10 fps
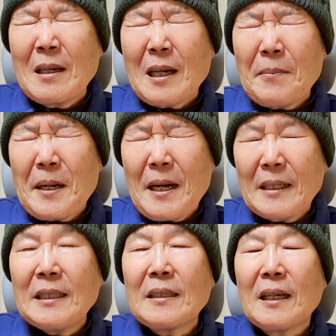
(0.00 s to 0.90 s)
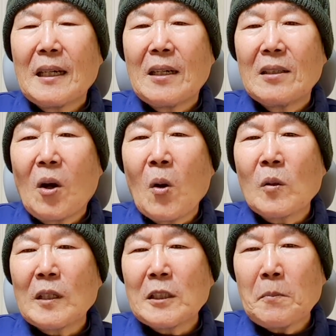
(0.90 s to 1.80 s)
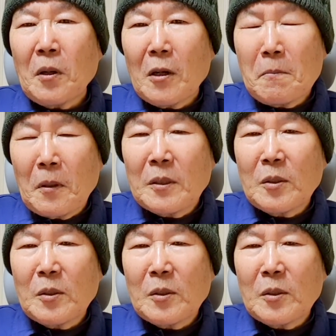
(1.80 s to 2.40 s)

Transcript: 가만히 있다가 억울해서 펄펄